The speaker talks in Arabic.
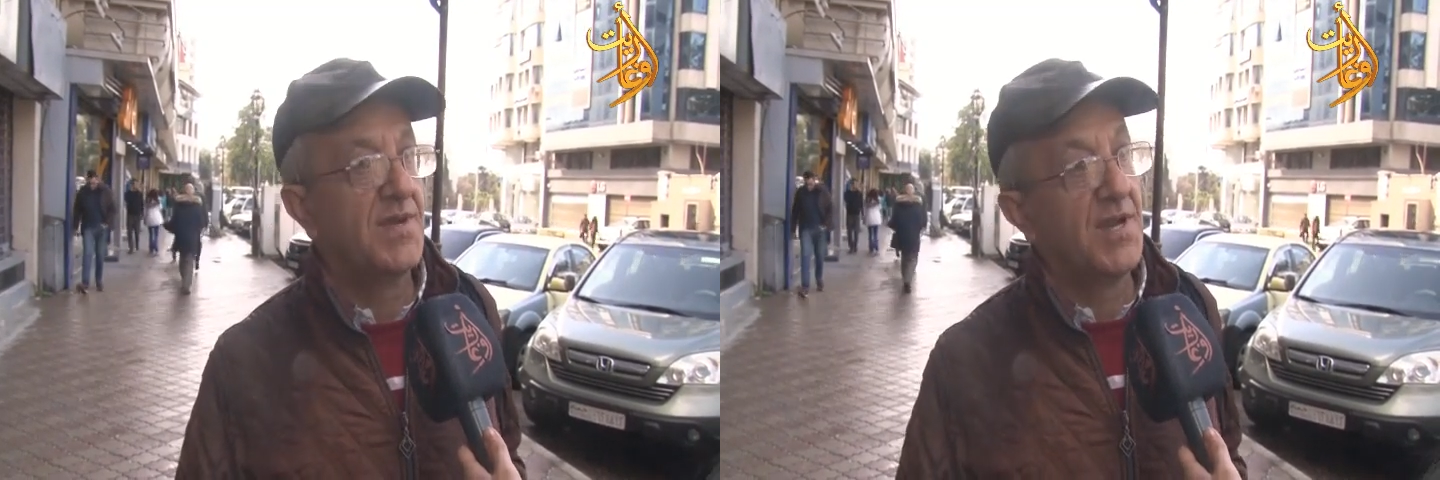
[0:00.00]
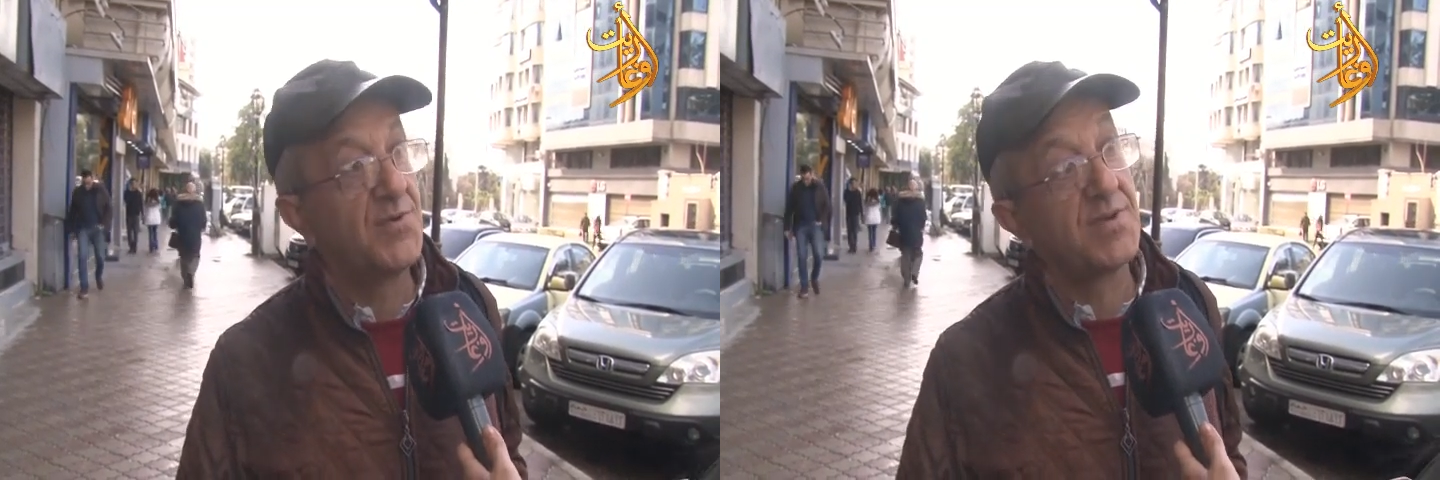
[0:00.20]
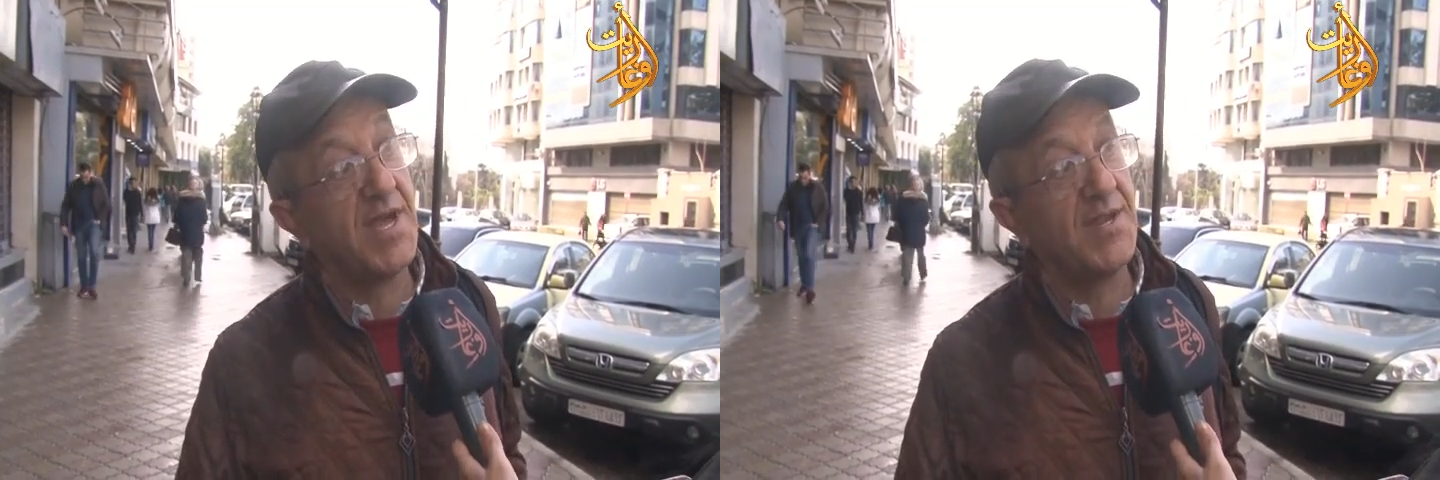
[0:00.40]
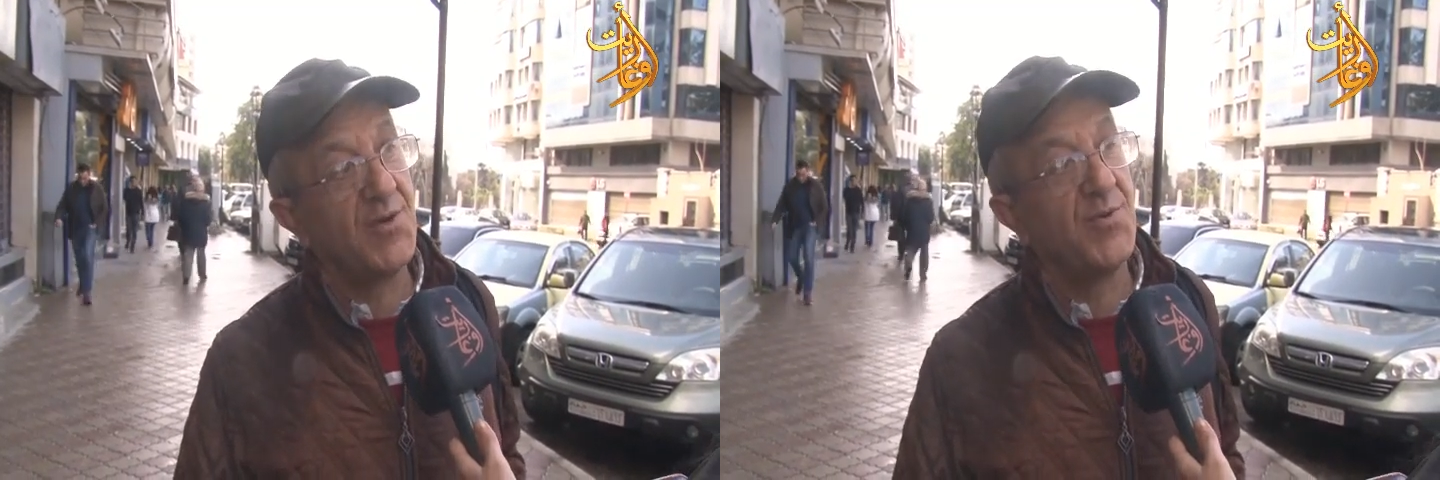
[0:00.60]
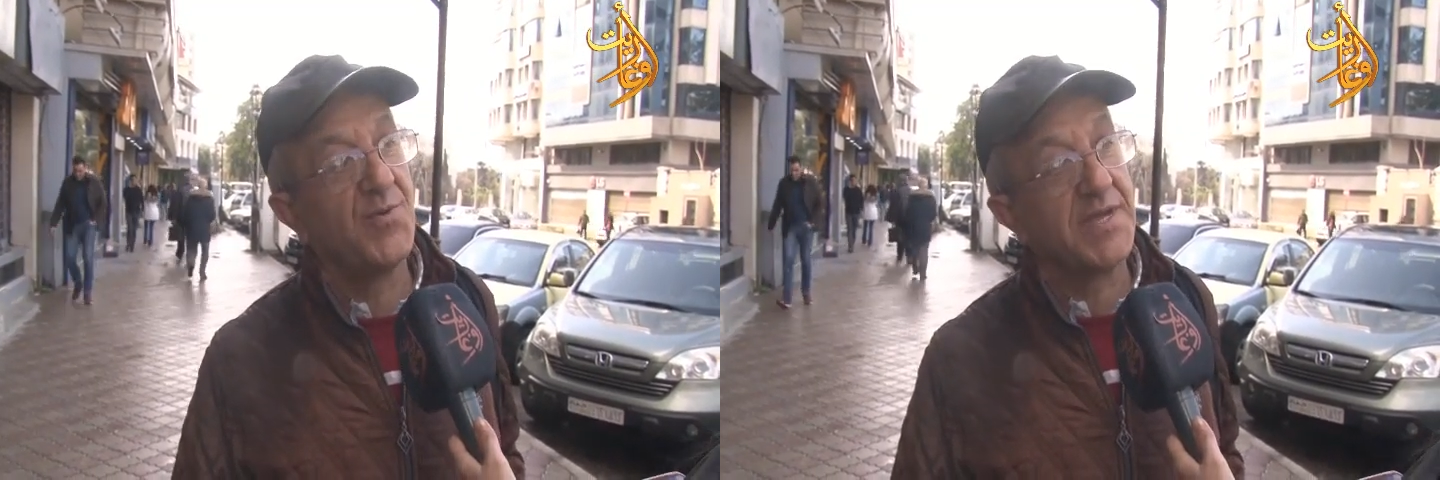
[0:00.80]
لانه كان
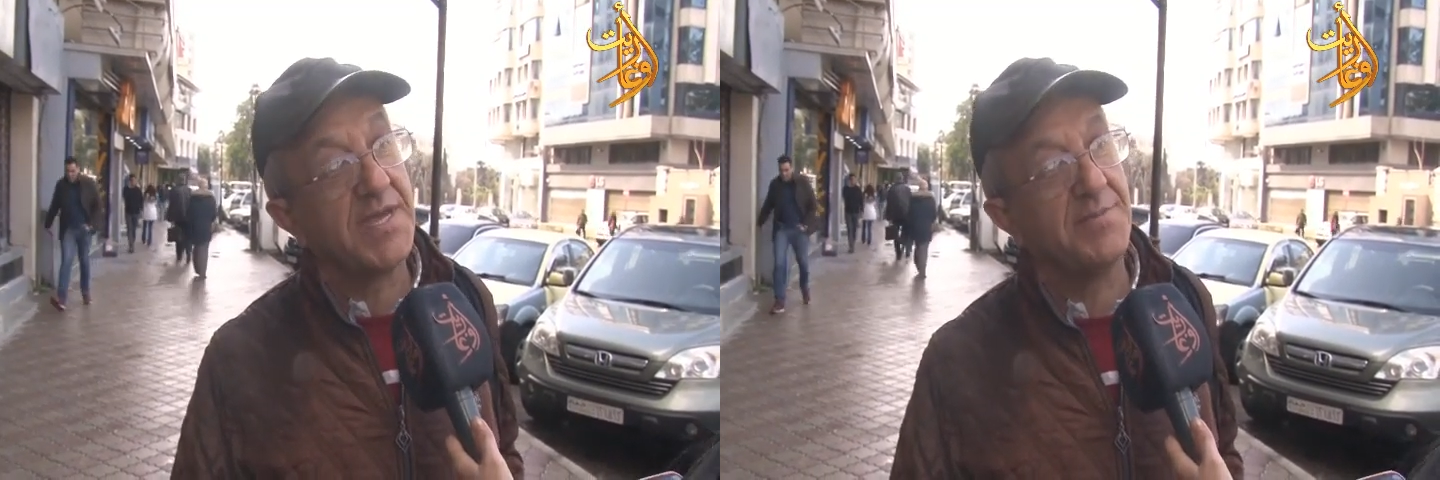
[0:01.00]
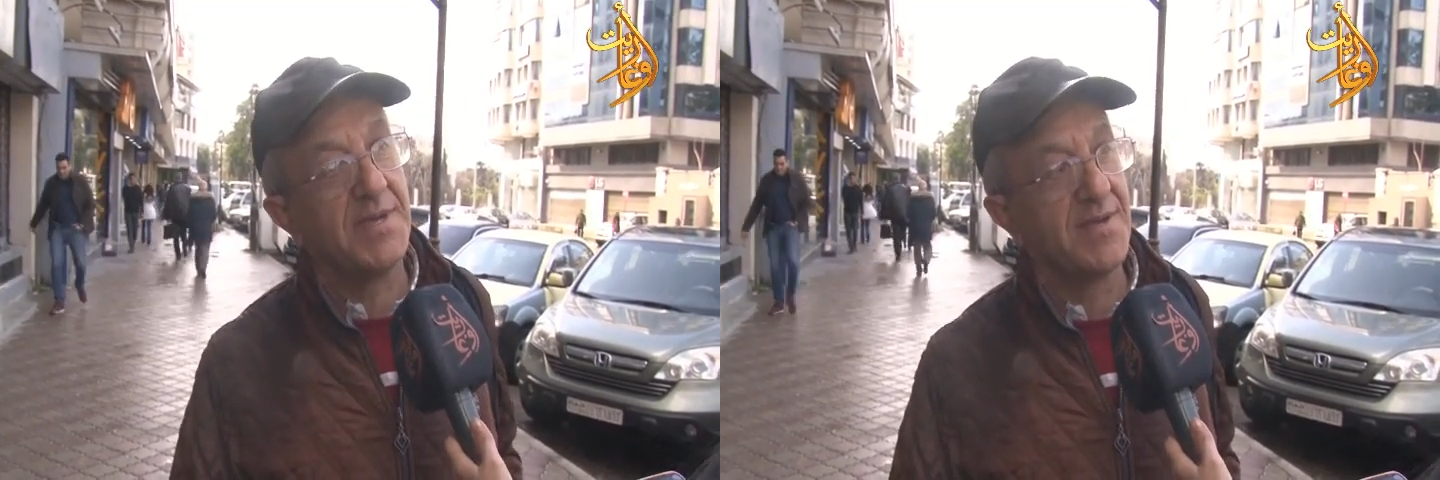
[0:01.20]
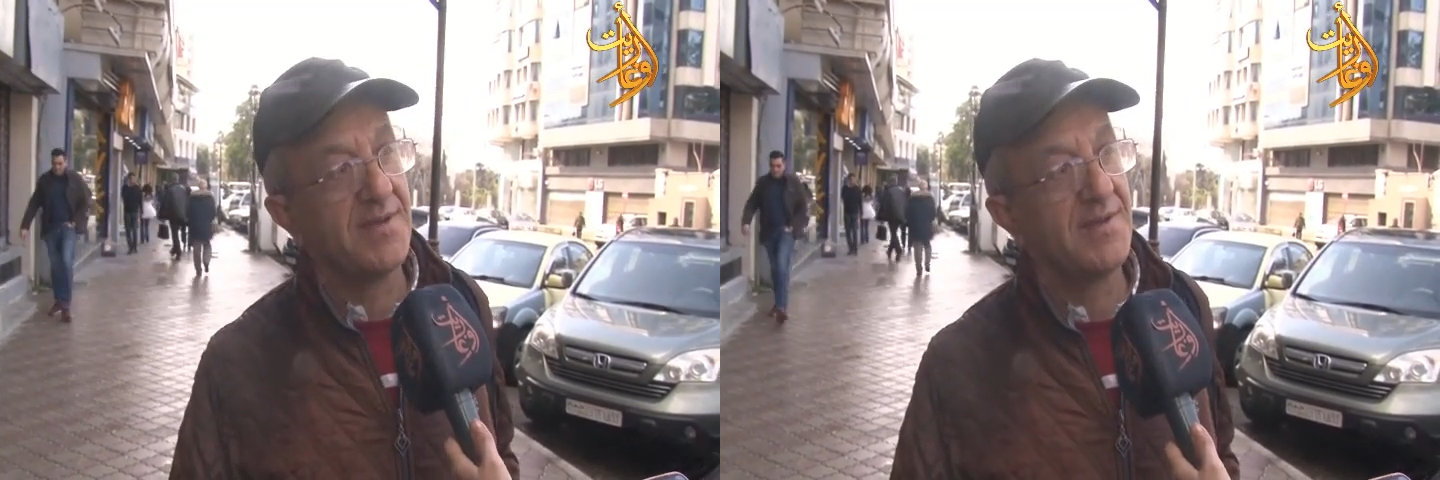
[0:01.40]
له قيمه